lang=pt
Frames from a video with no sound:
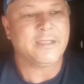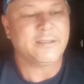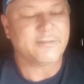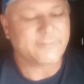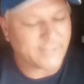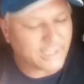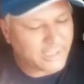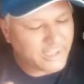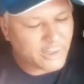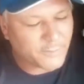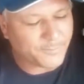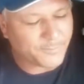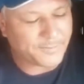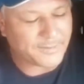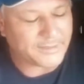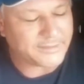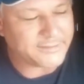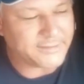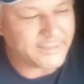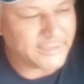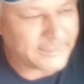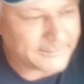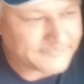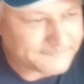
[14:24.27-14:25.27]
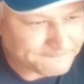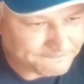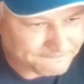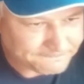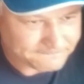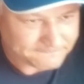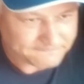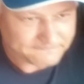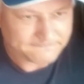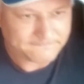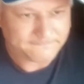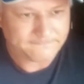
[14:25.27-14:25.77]
Sem eu pedir,
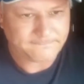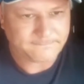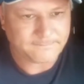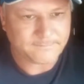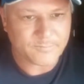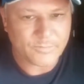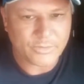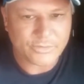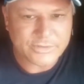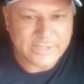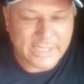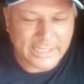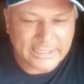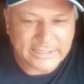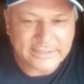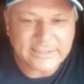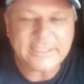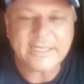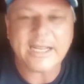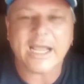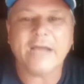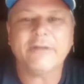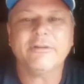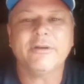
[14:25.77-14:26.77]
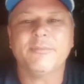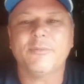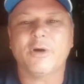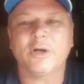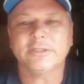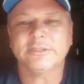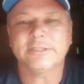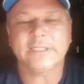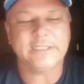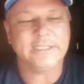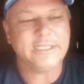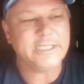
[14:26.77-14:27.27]
os caras tiraram a
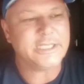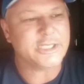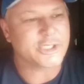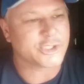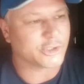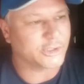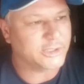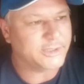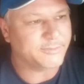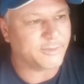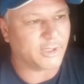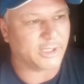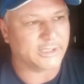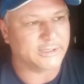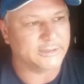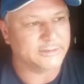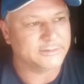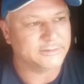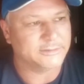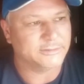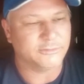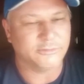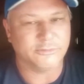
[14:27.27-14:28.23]
moto ali, show de bola.